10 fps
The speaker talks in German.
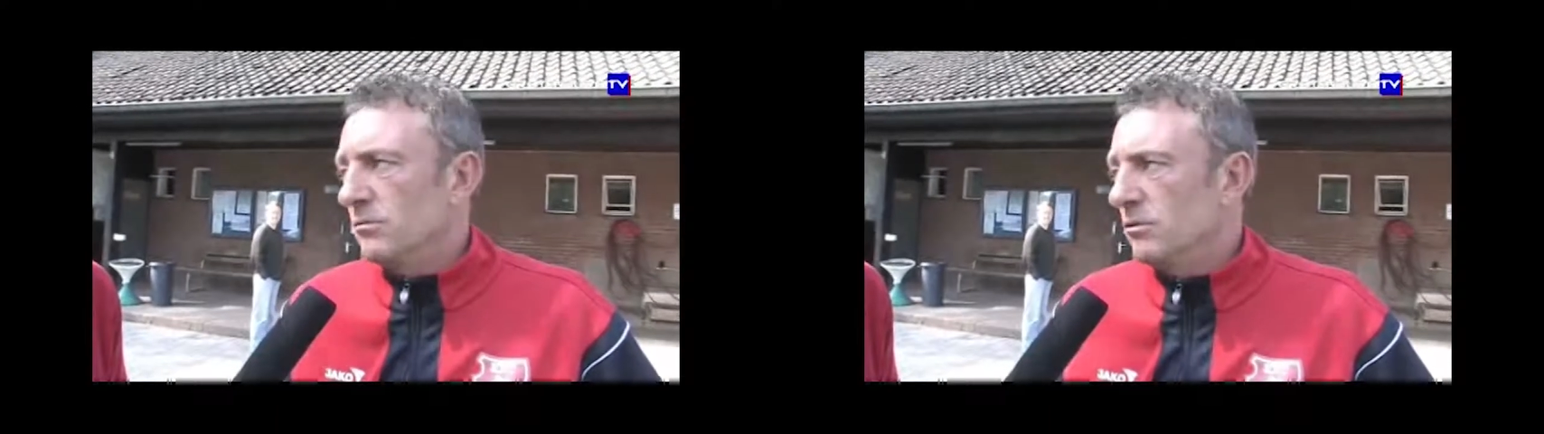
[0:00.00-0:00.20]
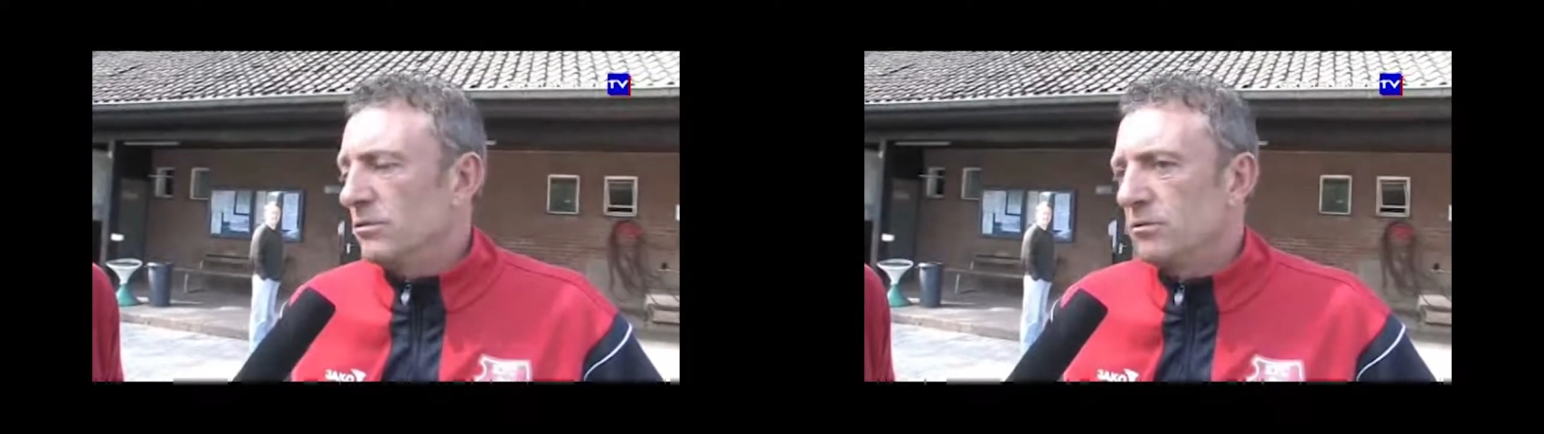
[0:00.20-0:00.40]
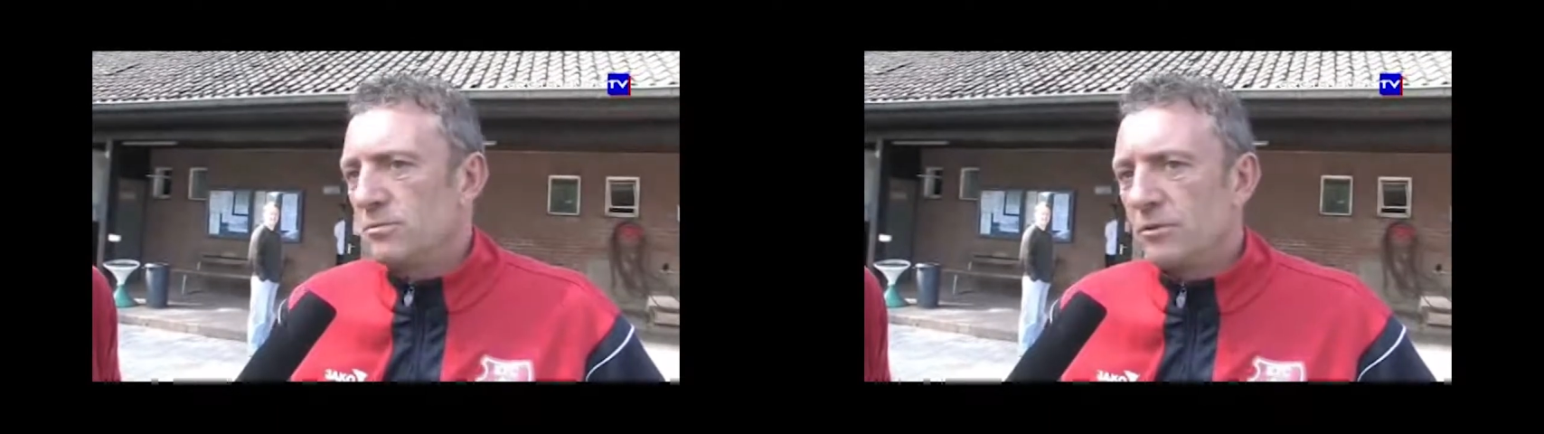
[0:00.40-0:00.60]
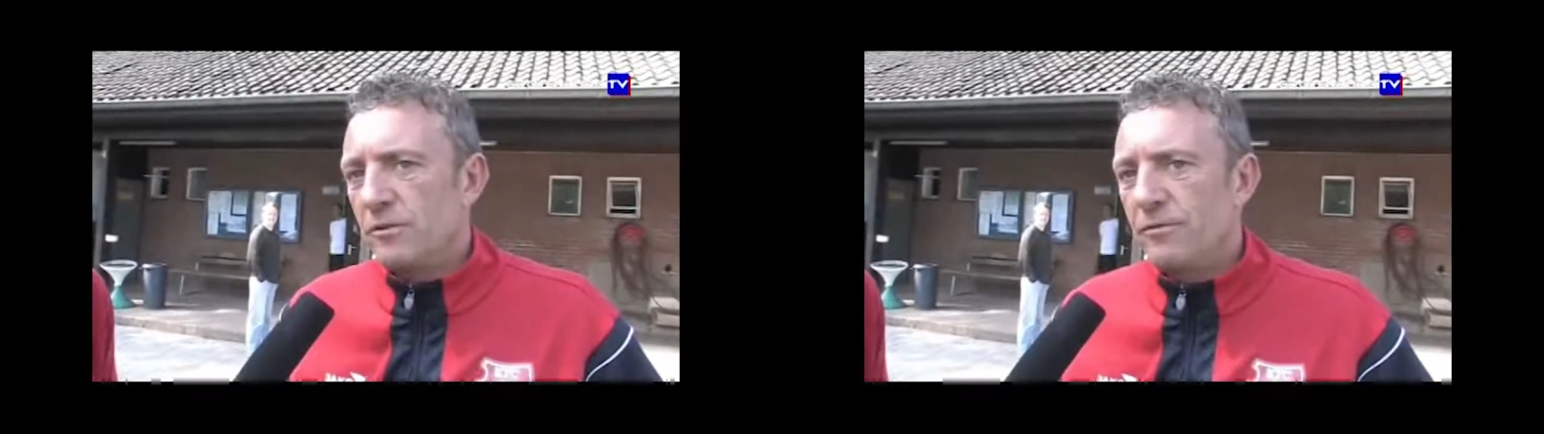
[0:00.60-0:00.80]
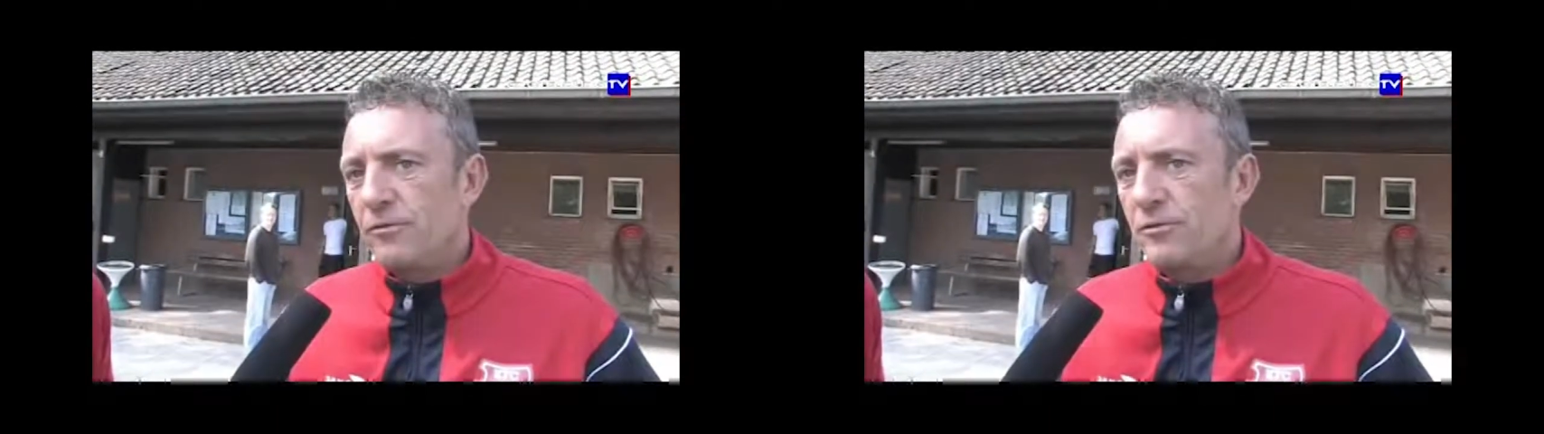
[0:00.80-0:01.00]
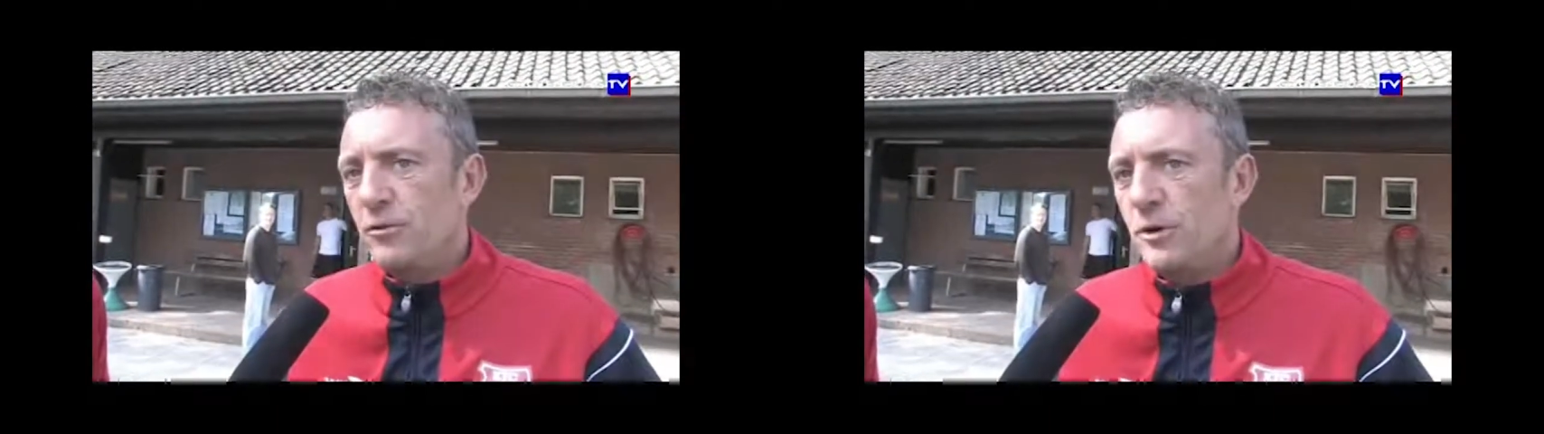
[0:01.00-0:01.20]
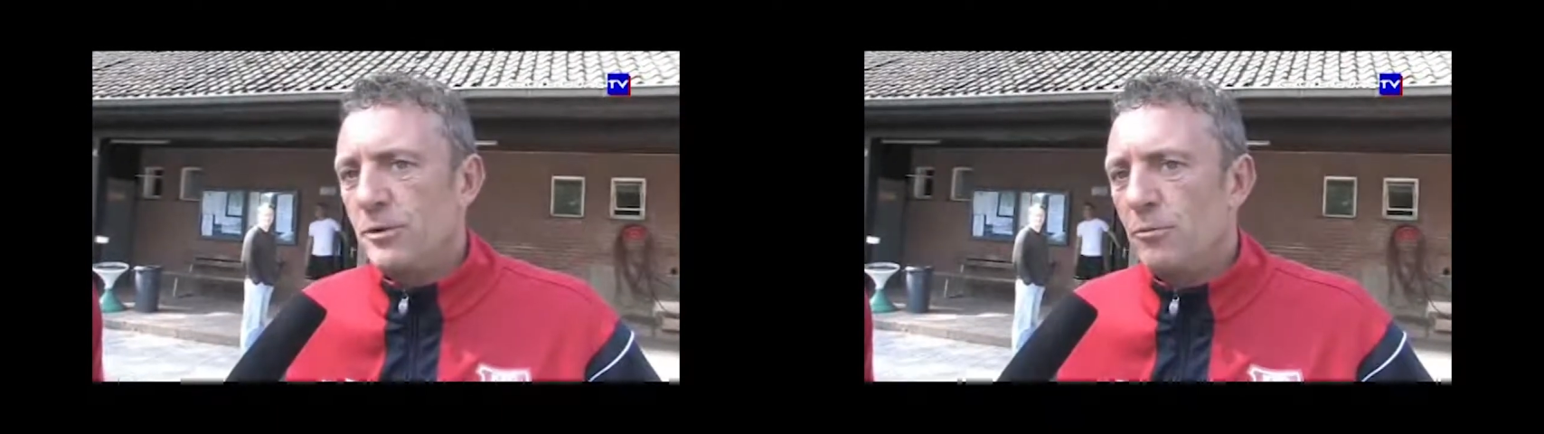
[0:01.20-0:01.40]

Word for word: Und dafür haben die